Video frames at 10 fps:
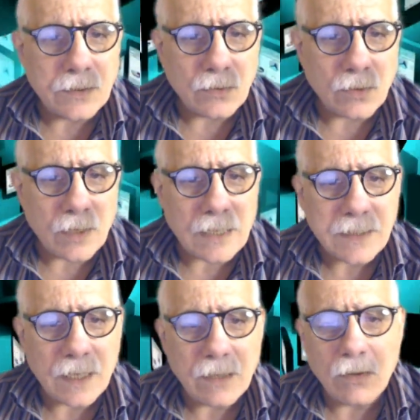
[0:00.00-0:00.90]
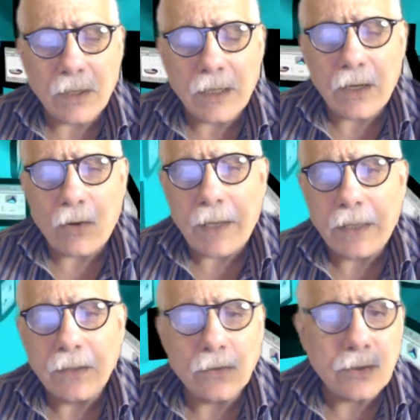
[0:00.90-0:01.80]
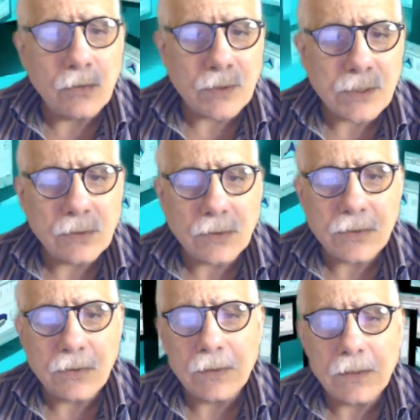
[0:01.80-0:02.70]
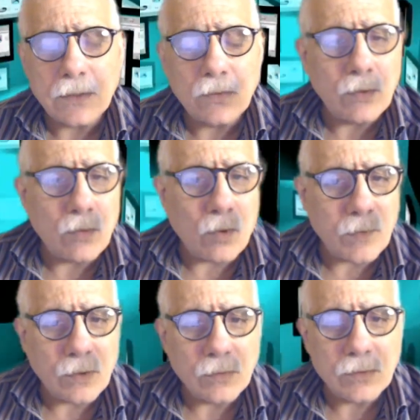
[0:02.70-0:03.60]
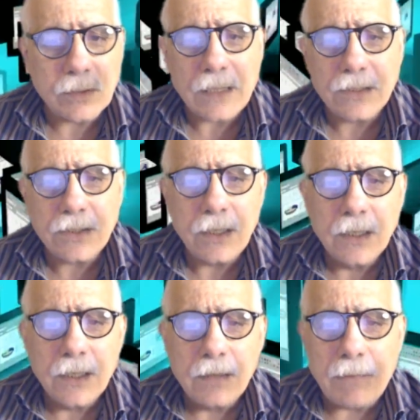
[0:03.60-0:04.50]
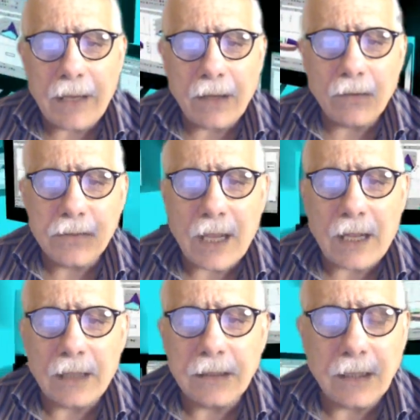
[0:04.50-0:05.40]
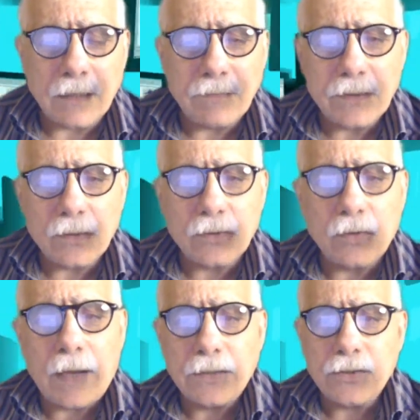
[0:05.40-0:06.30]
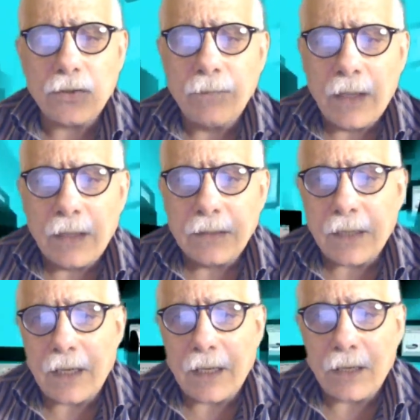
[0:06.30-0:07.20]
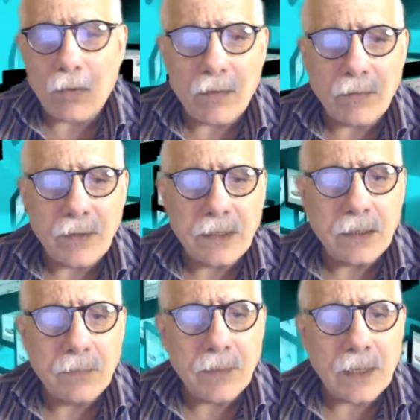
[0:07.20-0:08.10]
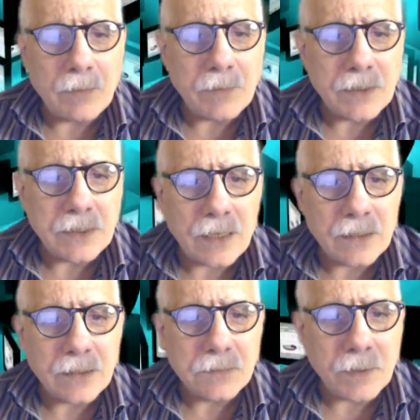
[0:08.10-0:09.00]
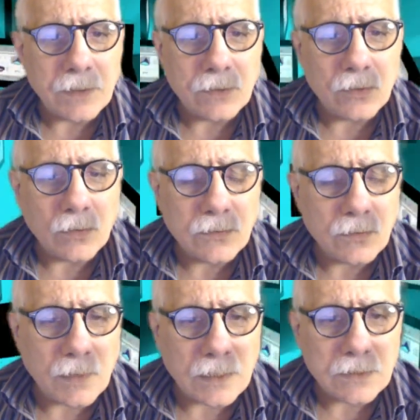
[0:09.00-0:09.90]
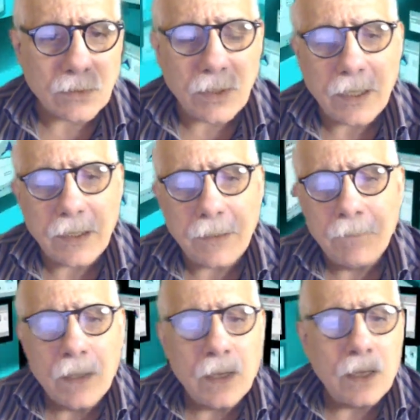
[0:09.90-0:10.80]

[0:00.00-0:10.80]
che, ci sono casi ancora in aumento, 552 nuovi contagi, mai così alti dal 28 maggio. 3 le nuove vittime, la metà rispetto all'altro ieri.